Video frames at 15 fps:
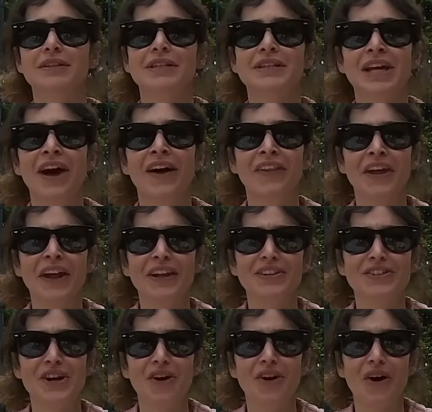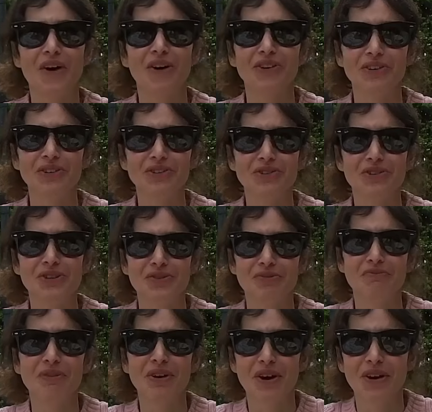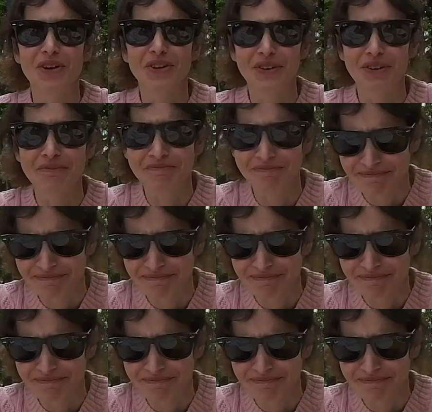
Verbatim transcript: insanların çok olduğunu düşünmüyorum.